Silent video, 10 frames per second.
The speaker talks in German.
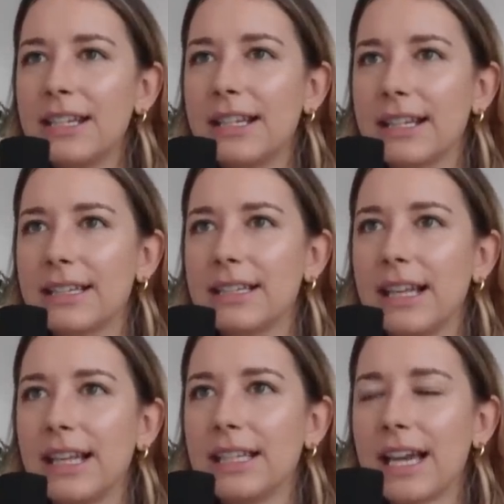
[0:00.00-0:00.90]
dass
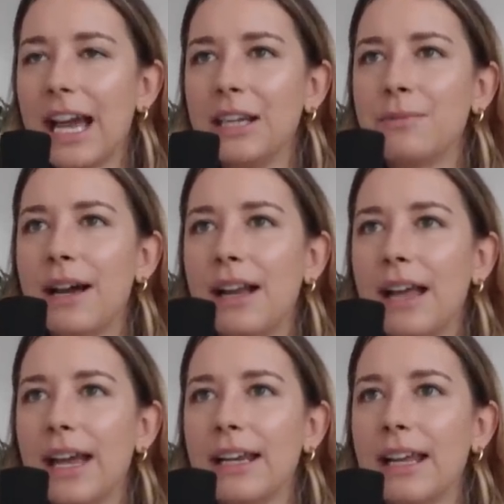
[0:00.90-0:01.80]
ich einmal
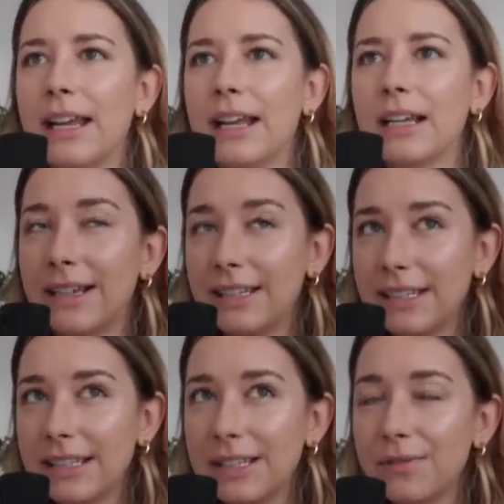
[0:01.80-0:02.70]
eine
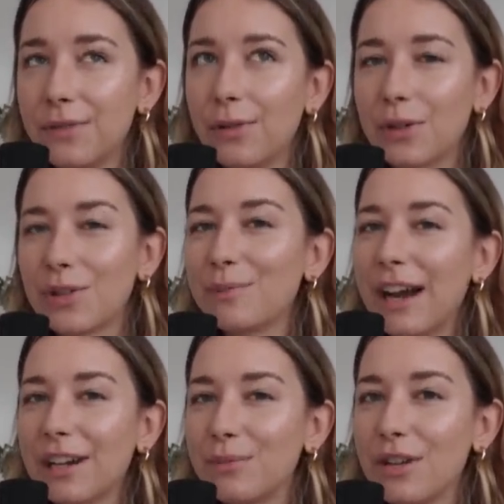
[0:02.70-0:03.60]
quantitative Forschung
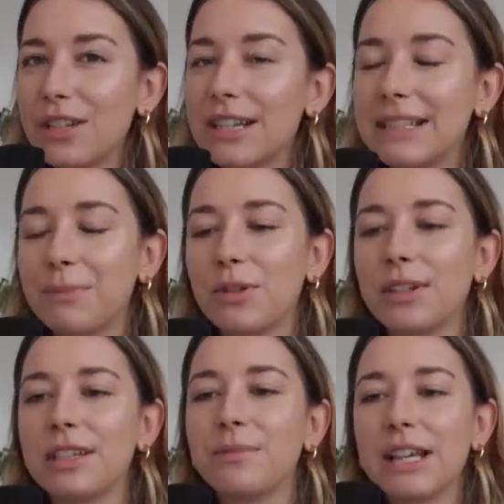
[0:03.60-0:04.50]
machen möchte. Das
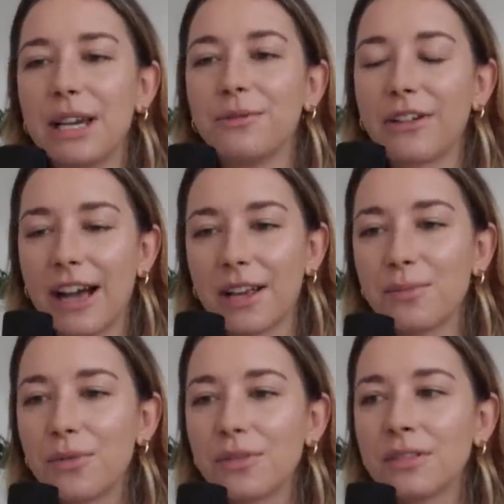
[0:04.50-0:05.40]
bedeutet mit einem
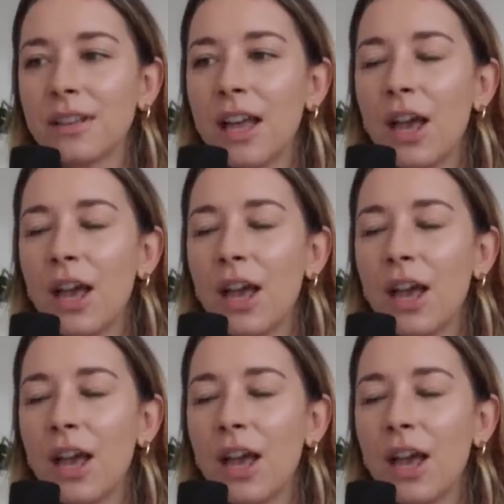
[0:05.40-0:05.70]
Fragebogen.